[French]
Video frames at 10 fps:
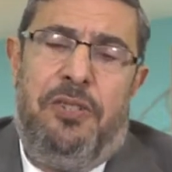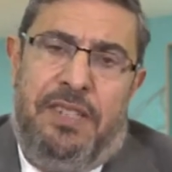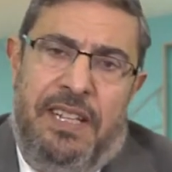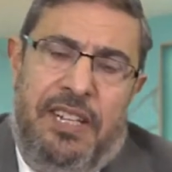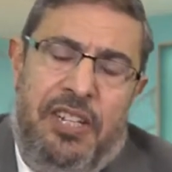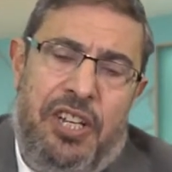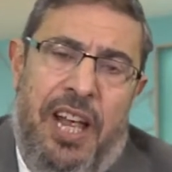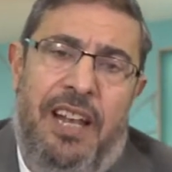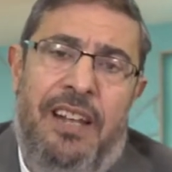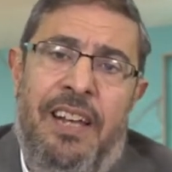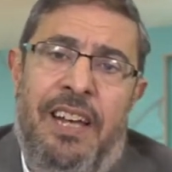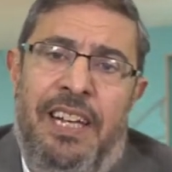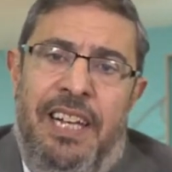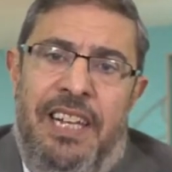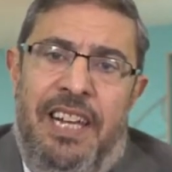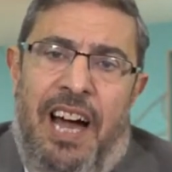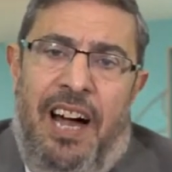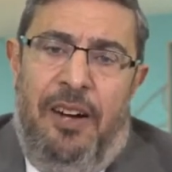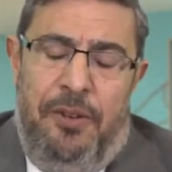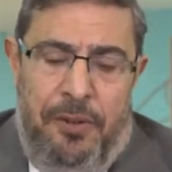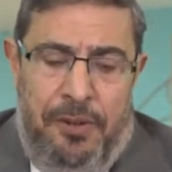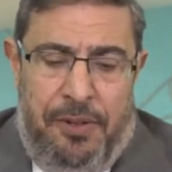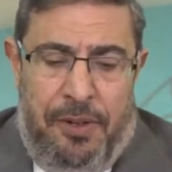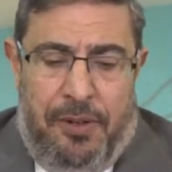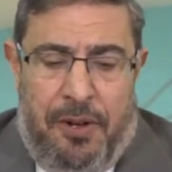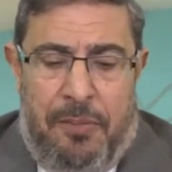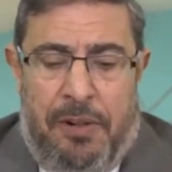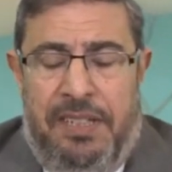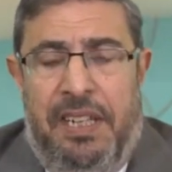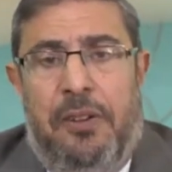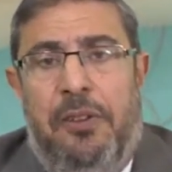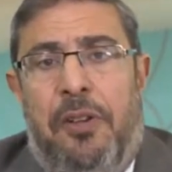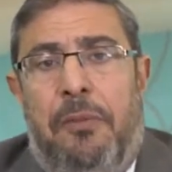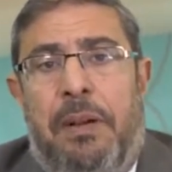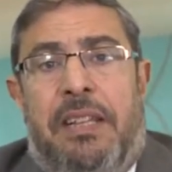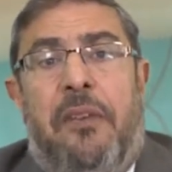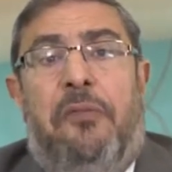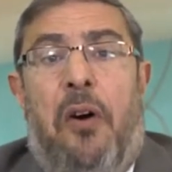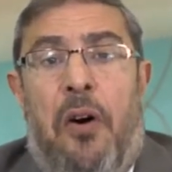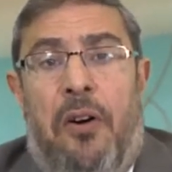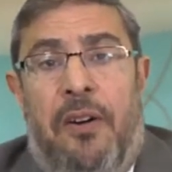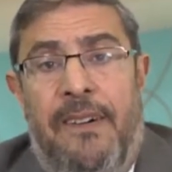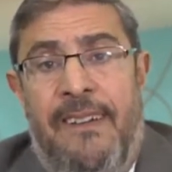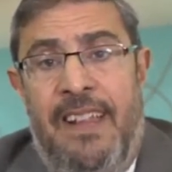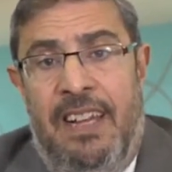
de cette échelle, il y a une, comment dire, une métaphore.